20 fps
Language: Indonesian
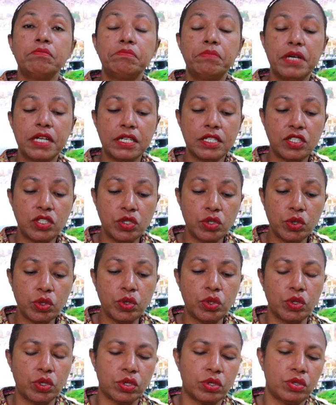
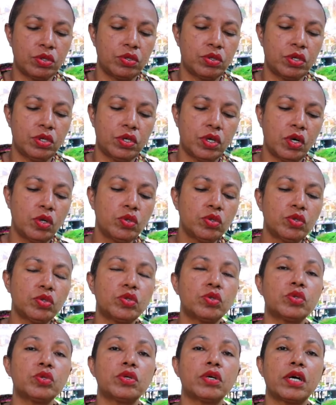bersyukur
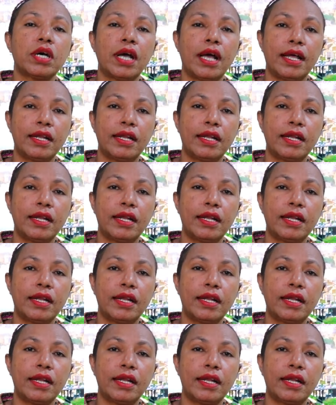untuk